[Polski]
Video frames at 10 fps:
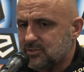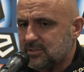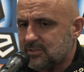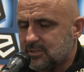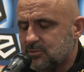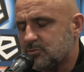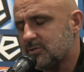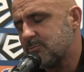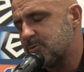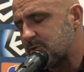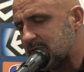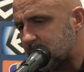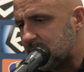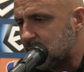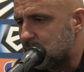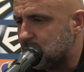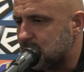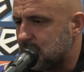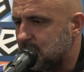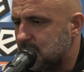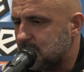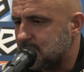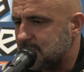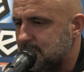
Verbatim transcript: że, że ktoś tam sprzed kilku